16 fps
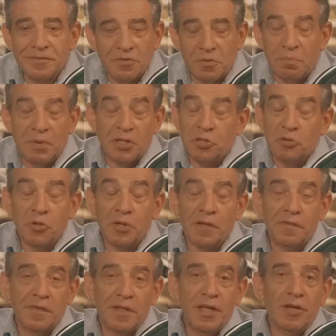Sono partito
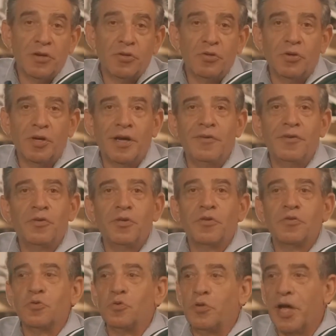da zero, non avevo
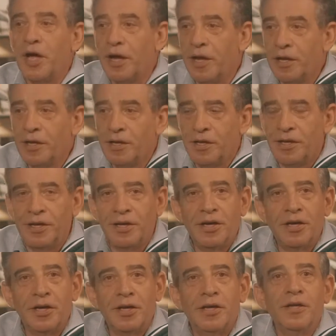nessuna
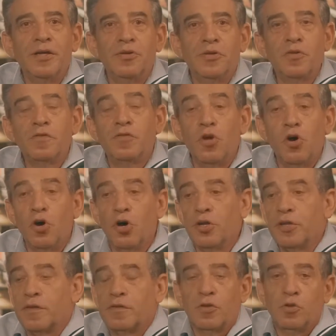eh,
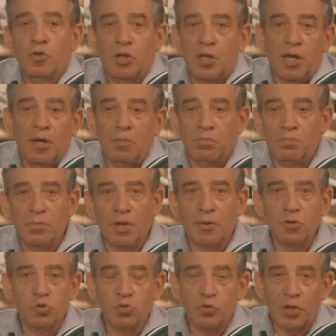nozione se non che
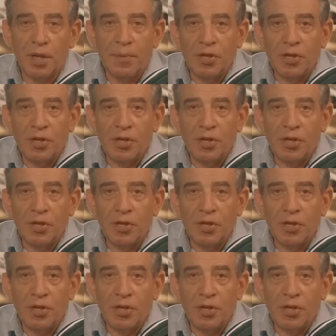la giusta